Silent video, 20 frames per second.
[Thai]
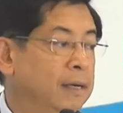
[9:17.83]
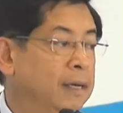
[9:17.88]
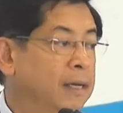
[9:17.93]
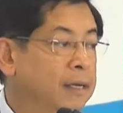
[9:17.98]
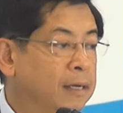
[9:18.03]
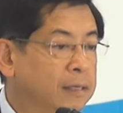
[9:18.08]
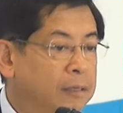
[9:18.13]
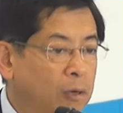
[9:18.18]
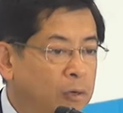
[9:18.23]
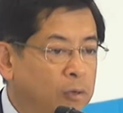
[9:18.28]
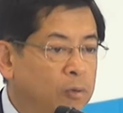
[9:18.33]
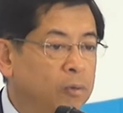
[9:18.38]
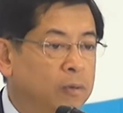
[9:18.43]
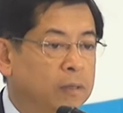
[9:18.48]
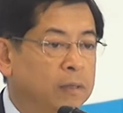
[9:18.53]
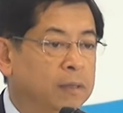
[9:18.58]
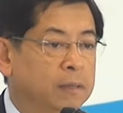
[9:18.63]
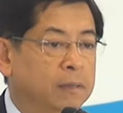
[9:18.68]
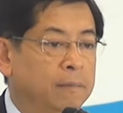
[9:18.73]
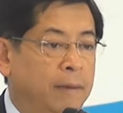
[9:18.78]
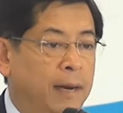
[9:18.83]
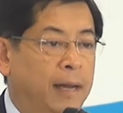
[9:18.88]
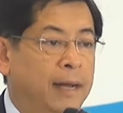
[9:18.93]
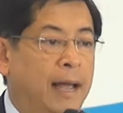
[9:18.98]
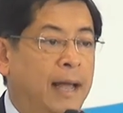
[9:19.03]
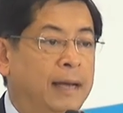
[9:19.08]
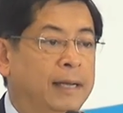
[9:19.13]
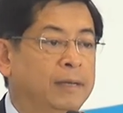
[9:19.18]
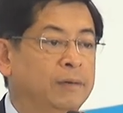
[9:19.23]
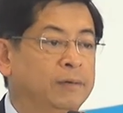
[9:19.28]
นี่คือต้นทุนพลัง
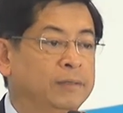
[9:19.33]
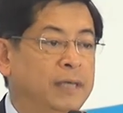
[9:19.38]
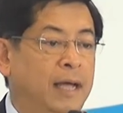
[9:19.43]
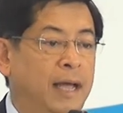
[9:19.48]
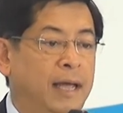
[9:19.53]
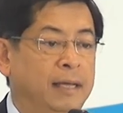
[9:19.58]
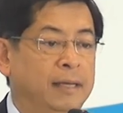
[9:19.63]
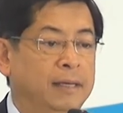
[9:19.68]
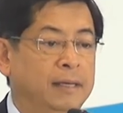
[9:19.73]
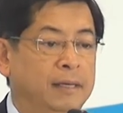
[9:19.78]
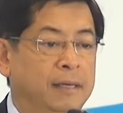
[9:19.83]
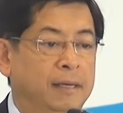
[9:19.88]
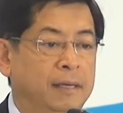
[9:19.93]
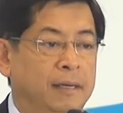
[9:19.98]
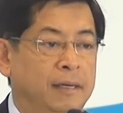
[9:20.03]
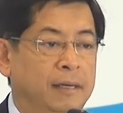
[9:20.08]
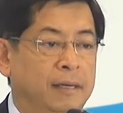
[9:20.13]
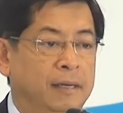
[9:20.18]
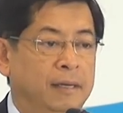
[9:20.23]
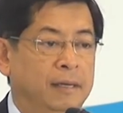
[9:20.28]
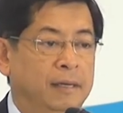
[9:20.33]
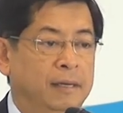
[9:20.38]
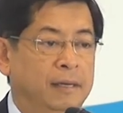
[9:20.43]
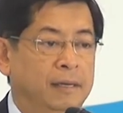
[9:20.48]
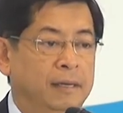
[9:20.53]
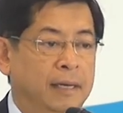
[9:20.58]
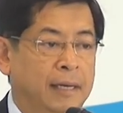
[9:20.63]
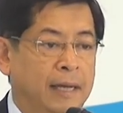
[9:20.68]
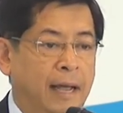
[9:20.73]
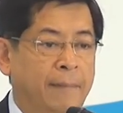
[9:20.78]
งานที่ต้องใช้
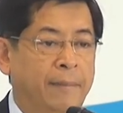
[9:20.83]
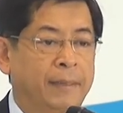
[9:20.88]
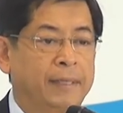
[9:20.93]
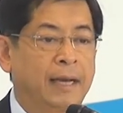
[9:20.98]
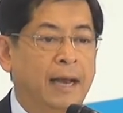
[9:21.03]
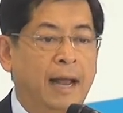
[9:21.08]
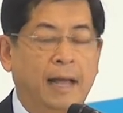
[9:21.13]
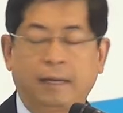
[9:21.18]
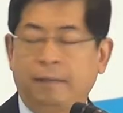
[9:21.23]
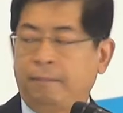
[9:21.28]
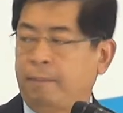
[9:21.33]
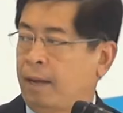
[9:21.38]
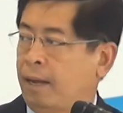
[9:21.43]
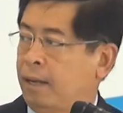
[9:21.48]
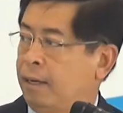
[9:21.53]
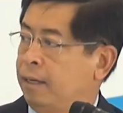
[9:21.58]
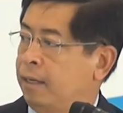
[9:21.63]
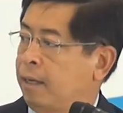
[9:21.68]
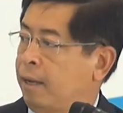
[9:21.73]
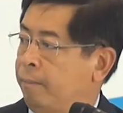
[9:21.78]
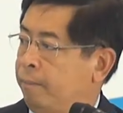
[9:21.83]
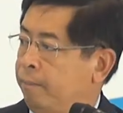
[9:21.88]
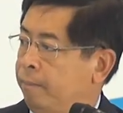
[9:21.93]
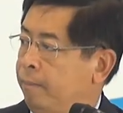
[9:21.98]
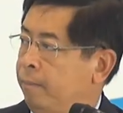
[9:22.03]
ในการพัฒนาขึ้นมานะครับ